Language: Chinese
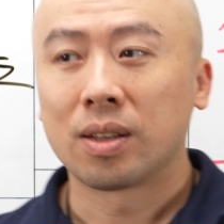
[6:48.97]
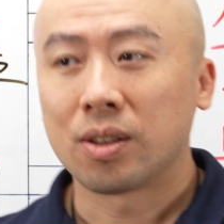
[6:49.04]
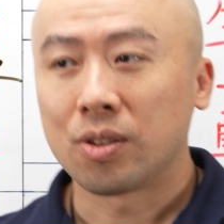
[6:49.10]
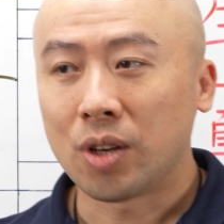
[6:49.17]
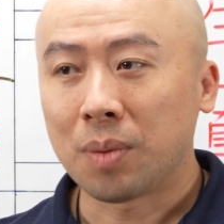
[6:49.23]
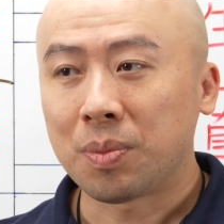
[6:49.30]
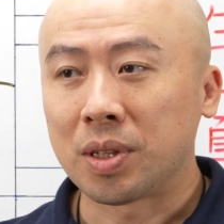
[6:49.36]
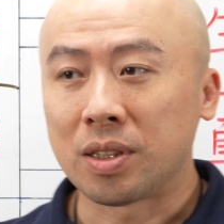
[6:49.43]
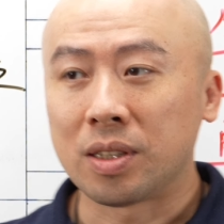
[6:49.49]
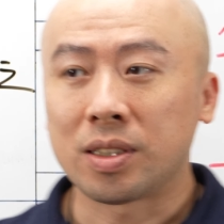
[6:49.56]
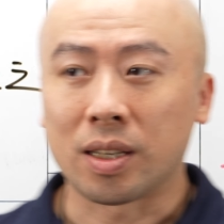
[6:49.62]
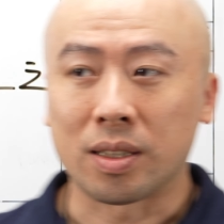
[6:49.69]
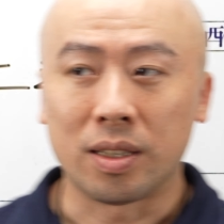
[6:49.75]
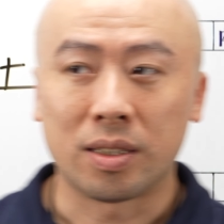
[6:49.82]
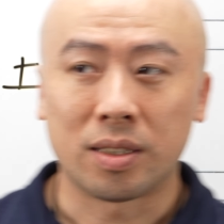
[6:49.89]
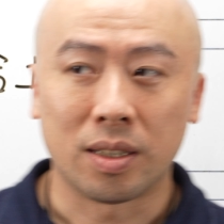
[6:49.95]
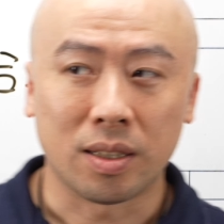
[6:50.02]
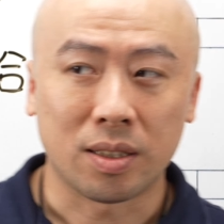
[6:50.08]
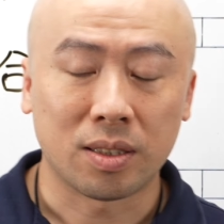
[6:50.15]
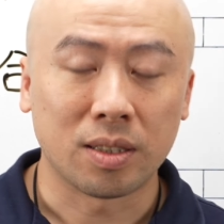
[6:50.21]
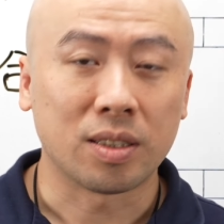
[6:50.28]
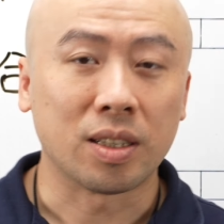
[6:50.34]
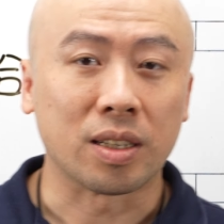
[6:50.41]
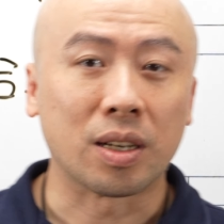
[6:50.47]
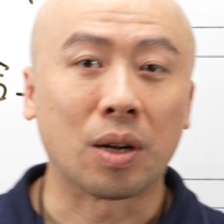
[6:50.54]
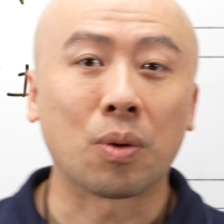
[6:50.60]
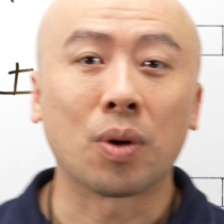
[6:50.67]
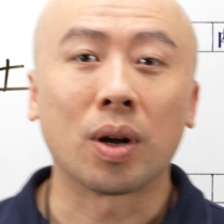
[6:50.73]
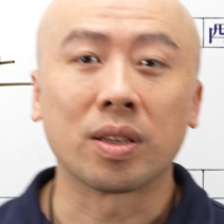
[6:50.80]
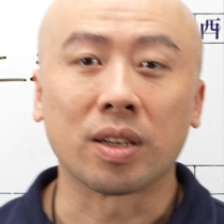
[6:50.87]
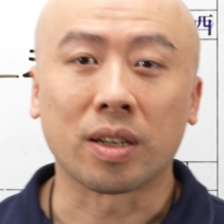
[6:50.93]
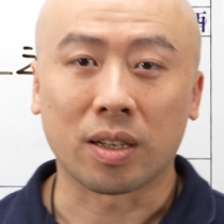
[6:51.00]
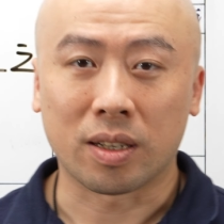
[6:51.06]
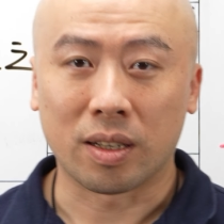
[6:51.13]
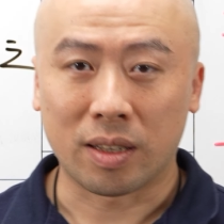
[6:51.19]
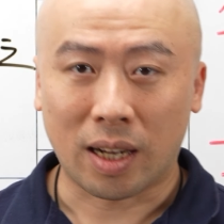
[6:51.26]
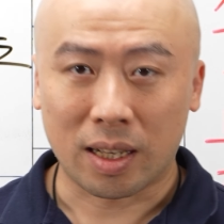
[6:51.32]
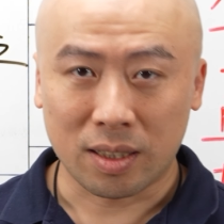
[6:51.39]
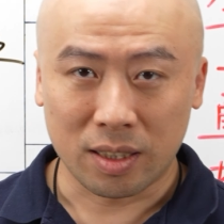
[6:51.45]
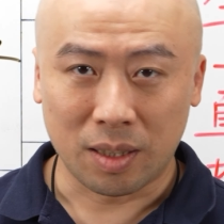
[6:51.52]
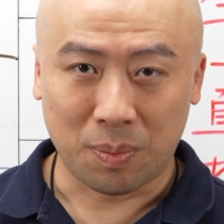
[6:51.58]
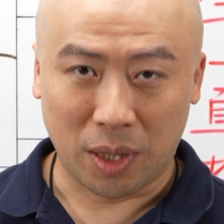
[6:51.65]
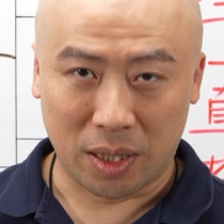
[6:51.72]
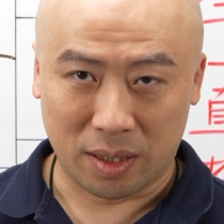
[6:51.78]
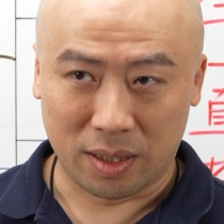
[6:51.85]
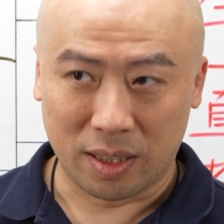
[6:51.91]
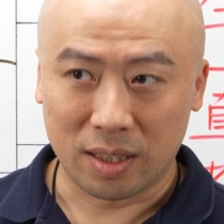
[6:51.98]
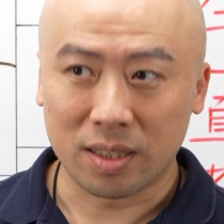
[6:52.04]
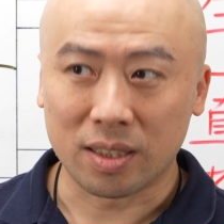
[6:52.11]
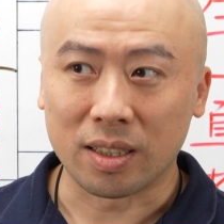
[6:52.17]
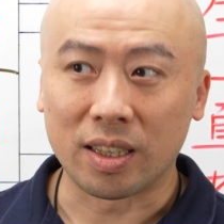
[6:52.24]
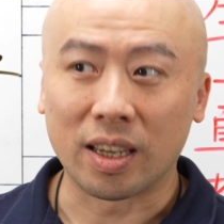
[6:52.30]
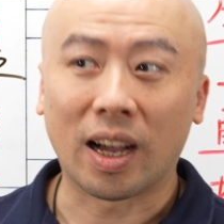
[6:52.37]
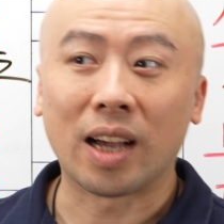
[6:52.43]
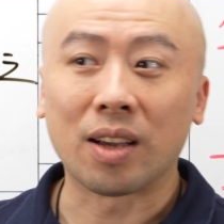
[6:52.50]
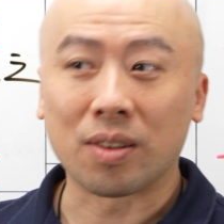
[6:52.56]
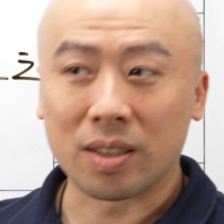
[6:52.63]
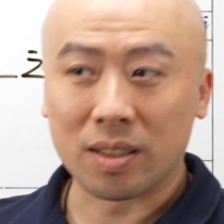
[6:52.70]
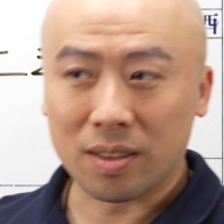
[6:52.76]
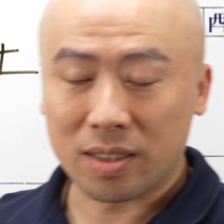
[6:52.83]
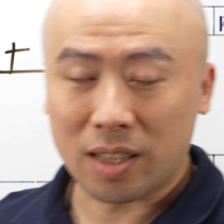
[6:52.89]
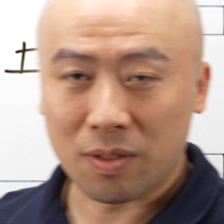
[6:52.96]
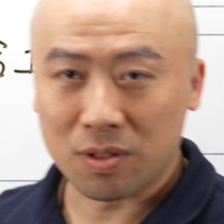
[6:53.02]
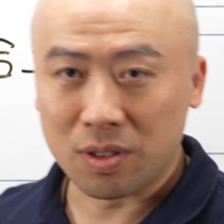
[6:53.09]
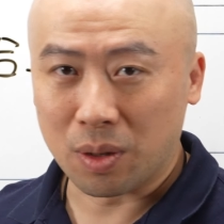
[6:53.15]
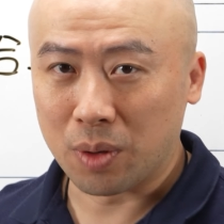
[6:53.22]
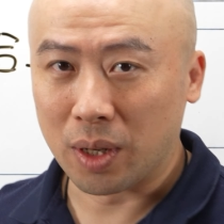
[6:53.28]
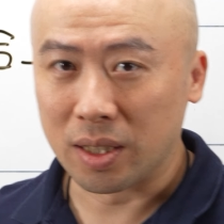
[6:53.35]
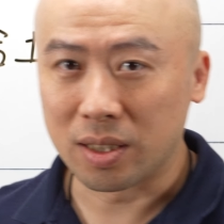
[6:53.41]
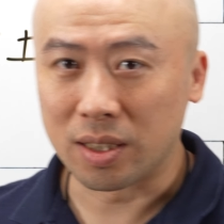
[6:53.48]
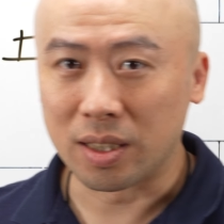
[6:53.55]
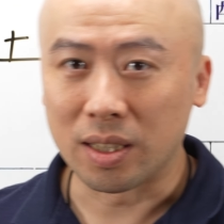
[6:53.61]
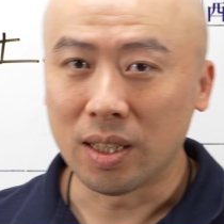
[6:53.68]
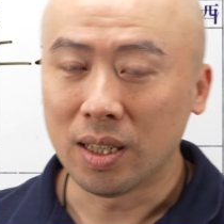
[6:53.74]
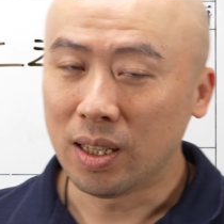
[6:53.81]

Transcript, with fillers: 因为他本身讲的一些事情跟观念，跟他自己本身的职业，还有跟丈夫的关系，